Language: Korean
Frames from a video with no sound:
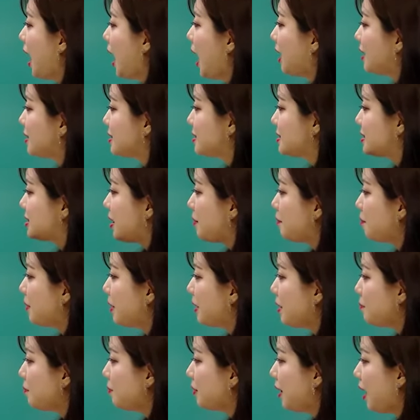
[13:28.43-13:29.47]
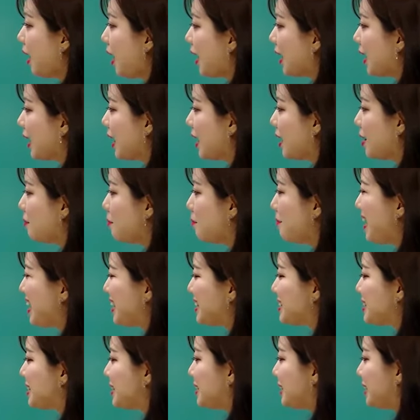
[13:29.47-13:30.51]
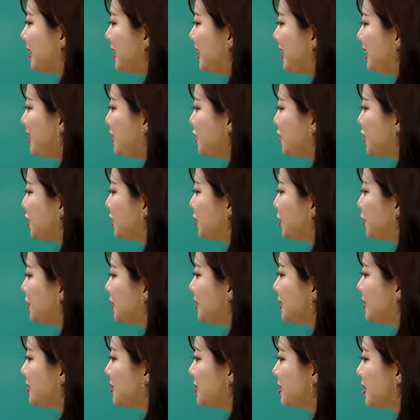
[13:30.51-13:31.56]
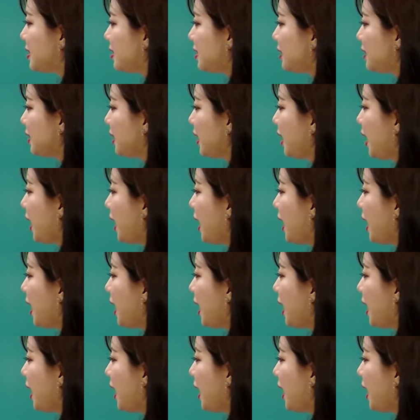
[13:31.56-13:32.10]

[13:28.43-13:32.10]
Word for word: a summary plot makes it easier to decide